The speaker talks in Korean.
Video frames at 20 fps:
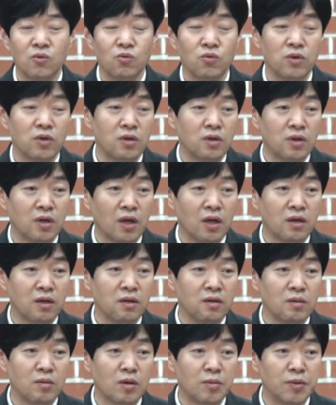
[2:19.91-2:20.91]
우리는
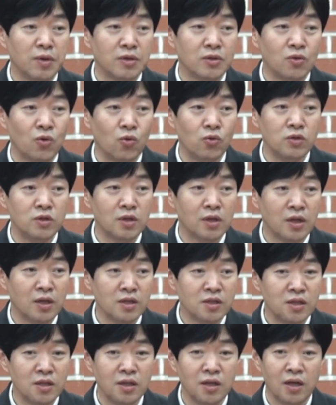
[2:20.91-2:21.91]
하나님 앞에서
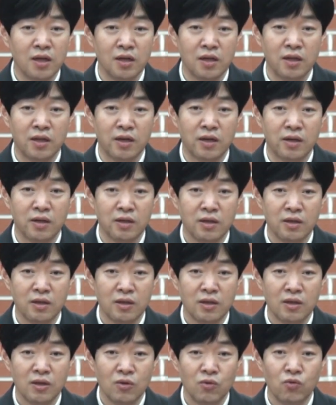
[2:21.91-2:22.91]
온전한 신앙이다.
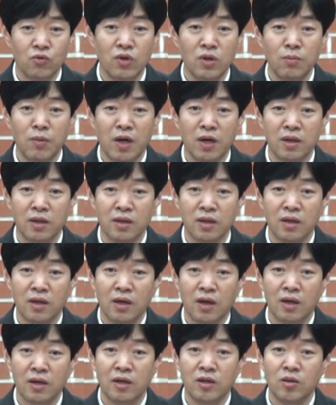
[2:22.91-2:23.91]
우리만
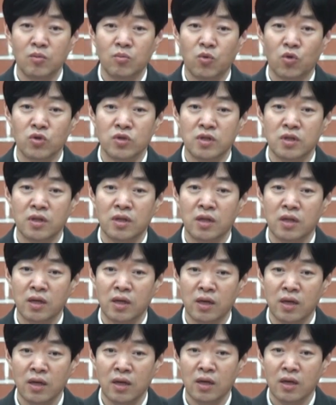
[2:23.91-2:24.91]
하나님 보실
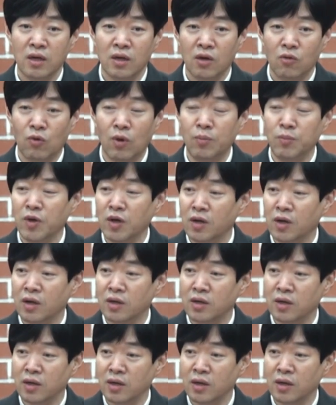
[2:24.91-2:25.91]
때
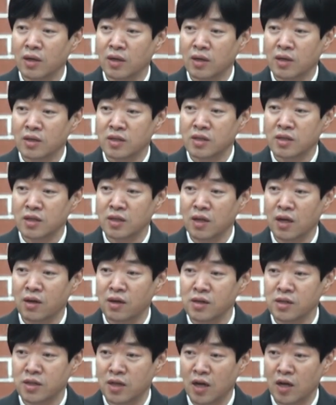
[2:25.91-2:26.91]
완벽하게
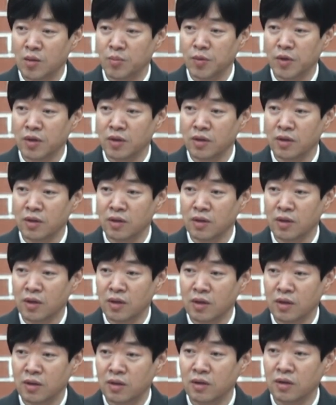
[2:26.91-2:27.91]
신앙을 잘 믿는
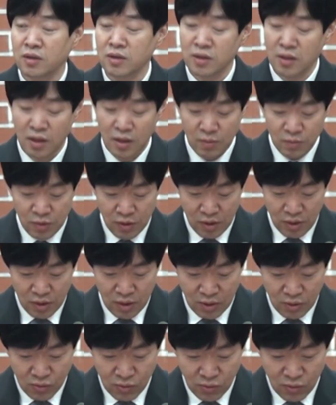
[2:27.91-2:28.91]
그런
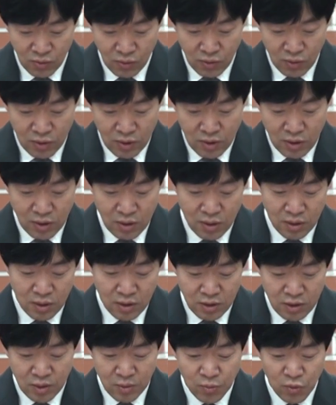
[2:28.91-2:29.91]
사람들이라고
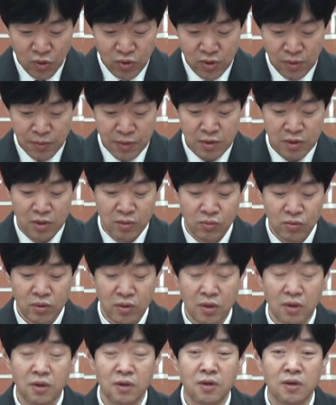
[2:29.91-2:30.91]
어, 그
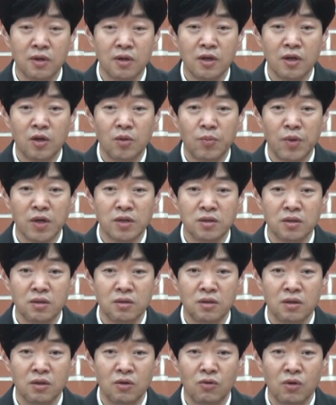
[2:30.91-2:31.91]
모습에서부터
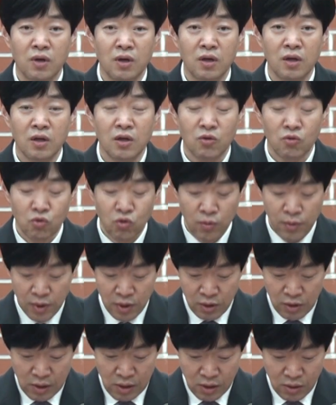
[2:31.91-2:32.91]
백성들과
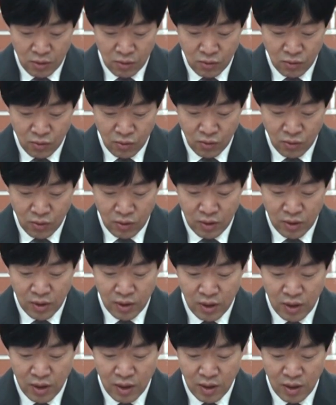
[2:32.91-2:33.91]
구별되려고
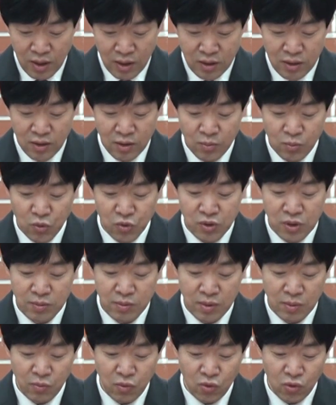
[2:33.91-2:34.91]
그렇게 그런
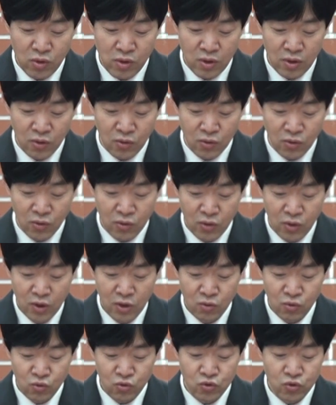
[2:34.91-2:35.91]
모습을 보이려고
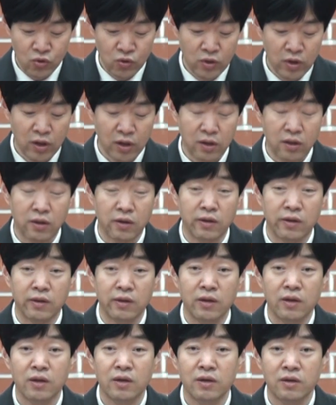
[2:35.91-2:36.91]
우쭐거렸던
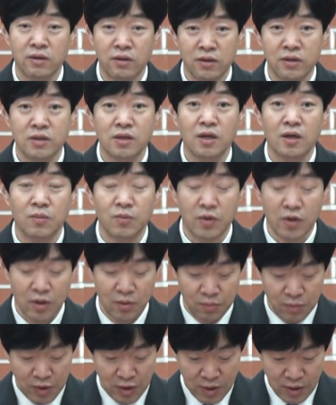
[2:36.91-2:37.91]
그런
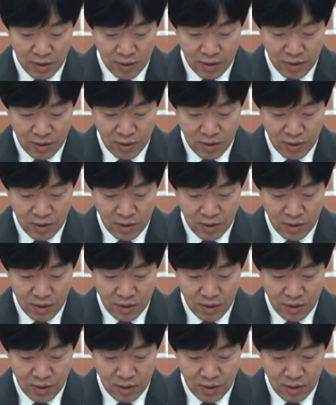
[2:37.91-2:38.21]
사람들입니다.